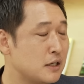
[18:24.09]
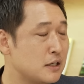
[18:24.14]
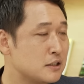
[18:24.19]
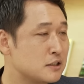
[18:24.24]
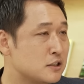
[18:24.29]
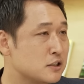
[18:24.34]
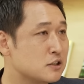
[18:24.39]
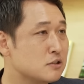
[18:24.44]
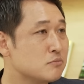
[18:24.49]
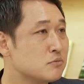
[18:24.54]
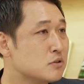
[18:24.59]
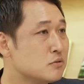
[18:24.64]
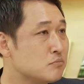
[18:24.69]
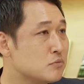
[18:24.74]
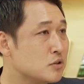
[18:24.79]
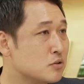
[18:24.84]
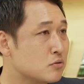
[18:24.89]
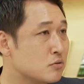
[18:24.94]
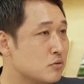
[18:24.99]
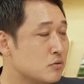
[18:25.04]
지금
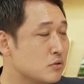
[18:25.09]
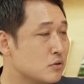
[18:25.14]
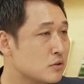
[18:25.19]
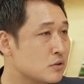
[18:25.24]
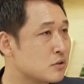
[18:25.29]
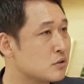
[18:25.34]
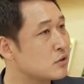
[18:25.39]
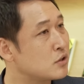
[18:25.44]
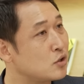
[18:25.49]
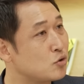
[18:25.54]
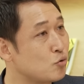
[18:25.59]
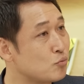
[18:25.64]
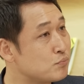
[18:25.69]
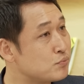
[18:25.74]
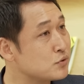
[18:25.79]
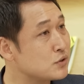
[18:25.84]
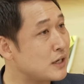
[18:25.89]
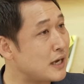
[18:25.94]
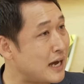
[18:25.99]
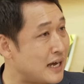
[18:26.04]
금리도 그렇게
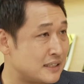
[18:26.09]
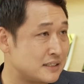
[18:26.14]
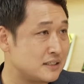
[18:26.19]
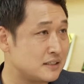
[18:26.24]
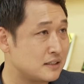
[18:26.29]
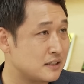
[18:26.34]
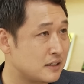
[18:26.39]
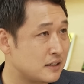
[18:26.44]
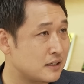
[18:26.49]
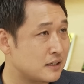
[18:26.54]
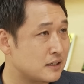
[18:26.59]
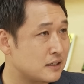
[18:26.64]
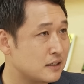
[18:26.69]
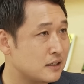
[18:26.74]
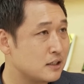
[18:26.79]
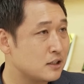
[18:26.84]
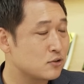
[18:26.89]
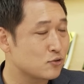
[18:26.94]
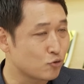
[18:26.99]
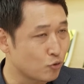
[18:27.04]
높은 게 아닌데
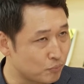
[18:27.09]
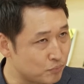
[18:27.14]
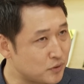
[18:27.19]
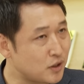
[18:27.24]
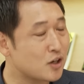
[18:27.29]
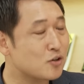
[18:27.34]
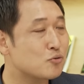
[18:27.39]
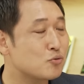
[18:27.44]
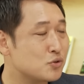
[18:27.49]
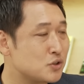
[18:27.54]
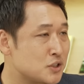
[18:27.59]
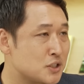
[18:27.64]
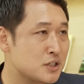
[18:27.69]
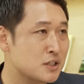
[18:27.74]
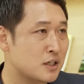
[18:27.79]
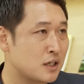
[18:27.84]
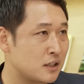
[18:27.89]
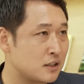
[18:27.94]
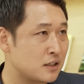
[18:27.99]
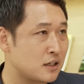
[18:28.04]
높다고
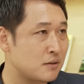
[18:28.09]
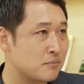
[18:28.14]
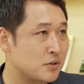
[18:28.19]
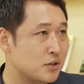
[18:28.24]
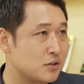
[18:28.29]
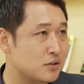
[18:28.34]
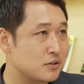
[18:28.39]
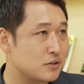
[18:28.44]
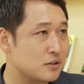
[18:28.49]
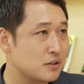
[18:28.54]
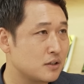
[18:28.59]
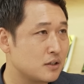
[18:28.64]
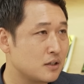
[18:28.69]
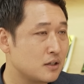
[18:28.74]
인식한다면